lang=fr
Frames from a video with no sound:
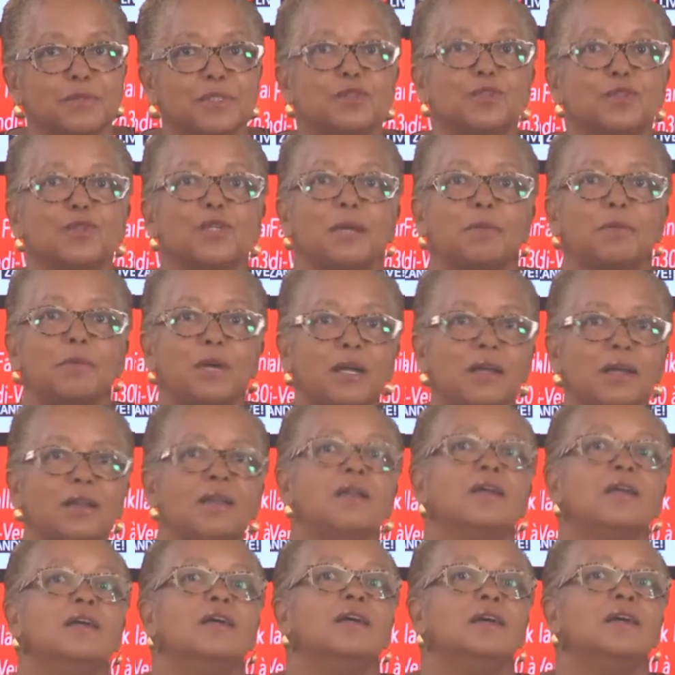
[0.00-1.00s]
que là-bas,
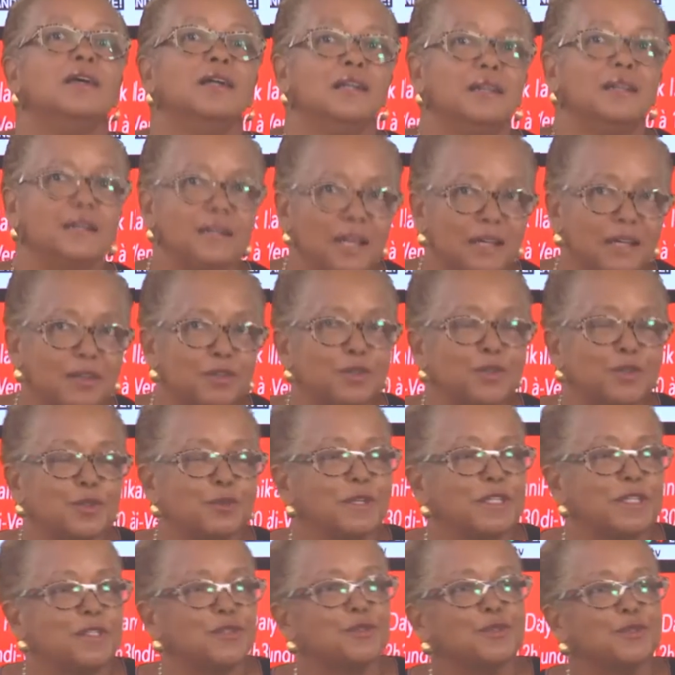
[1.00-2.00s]
la
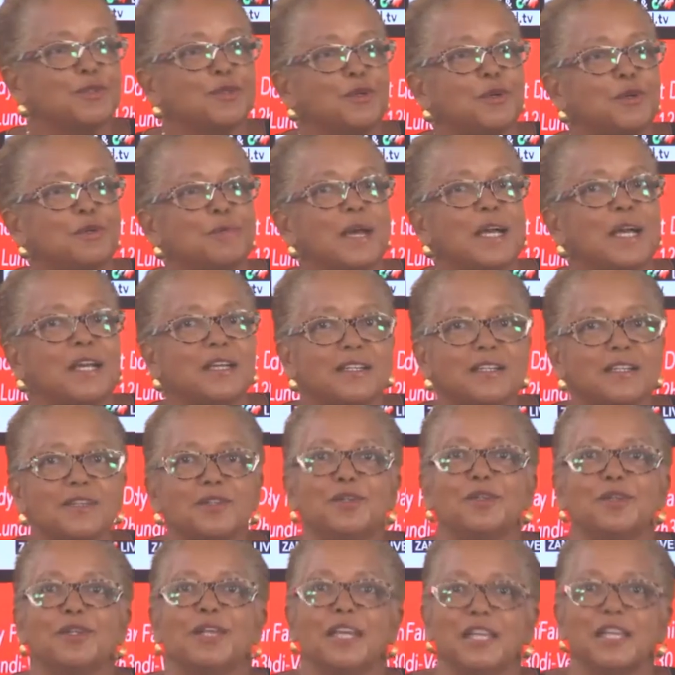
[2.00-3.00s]
consommation de rhum
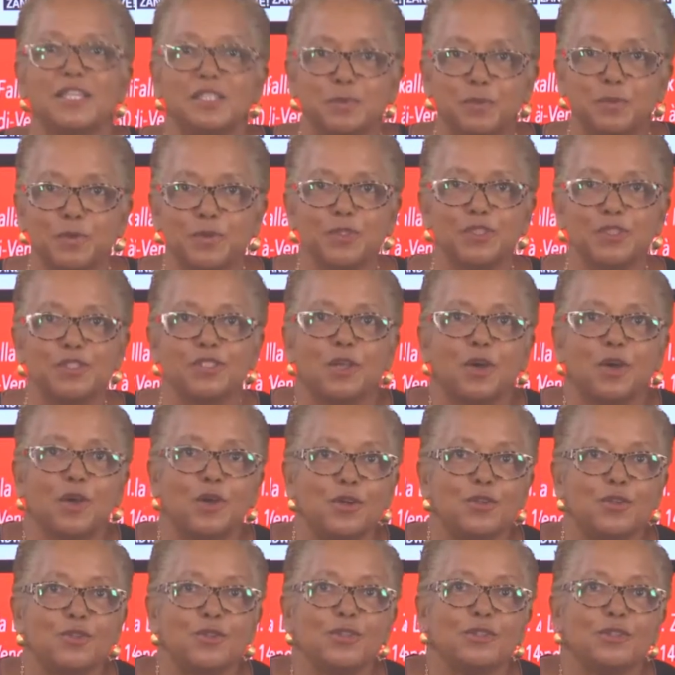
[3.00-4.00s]
agricole explose.
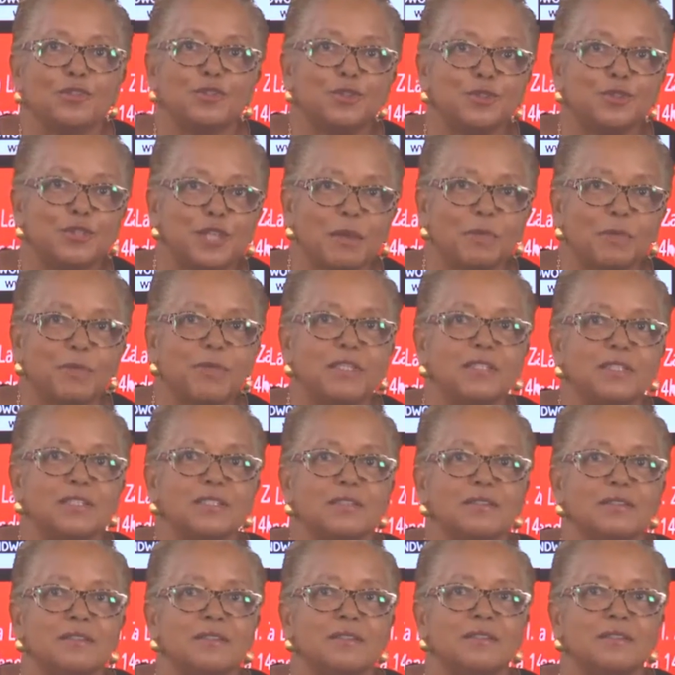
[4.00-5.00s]
Or, jusqu'à présent,